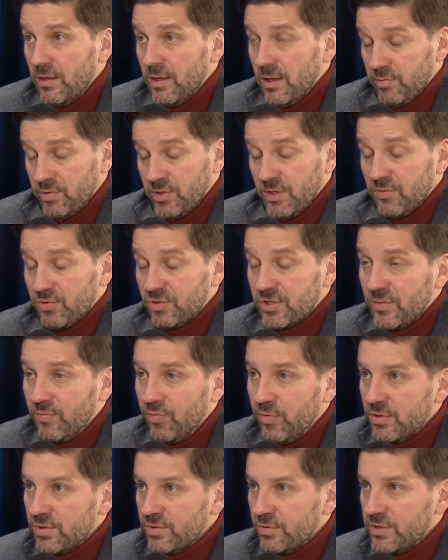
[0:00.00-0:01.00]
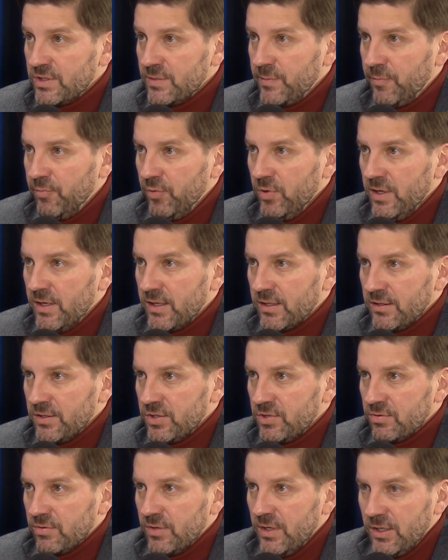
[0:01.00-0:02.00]
Потому что пользуются
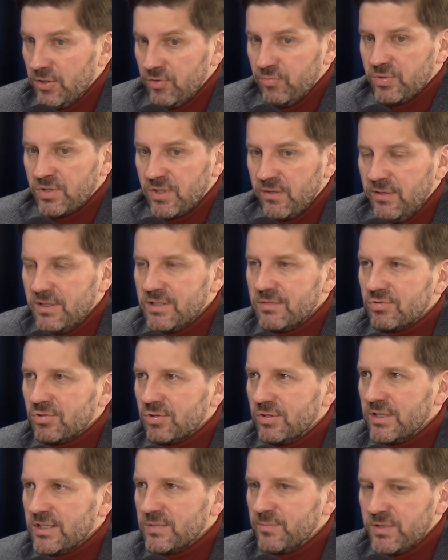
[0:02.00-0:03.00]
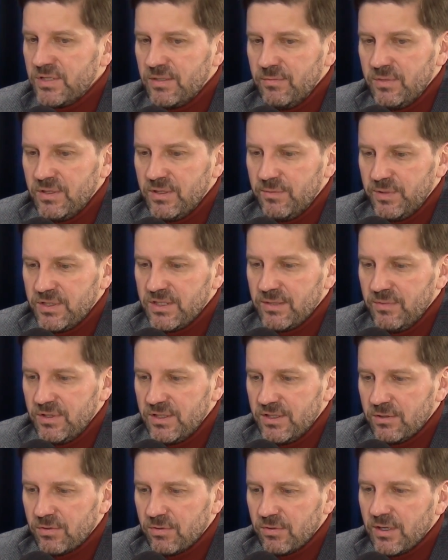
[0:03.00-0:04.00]
популярностью. Ну, мы же видим, что нас
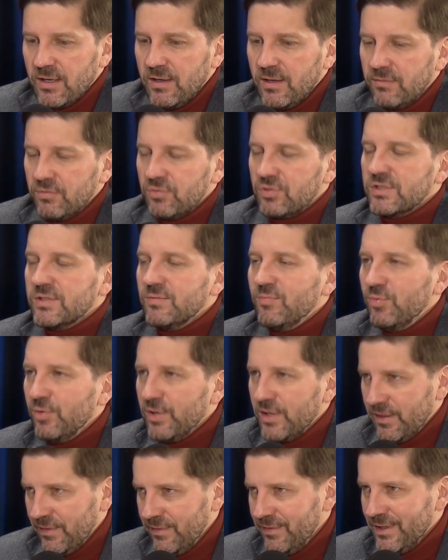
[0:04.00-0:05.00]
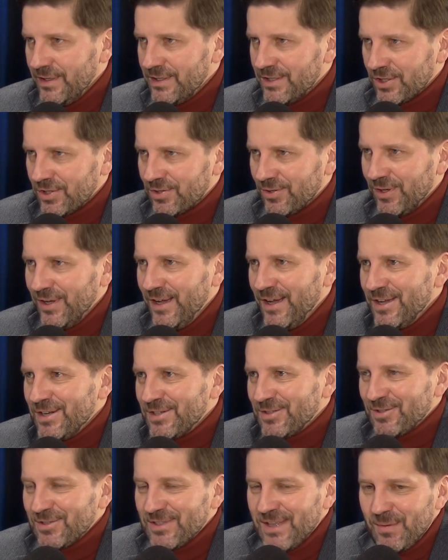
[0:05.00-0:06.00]
пессимизируют. Вы уж тем более видите, что, да.
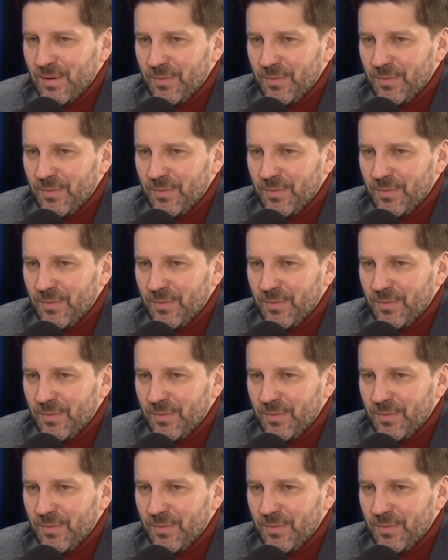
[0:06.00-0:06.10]
что с нами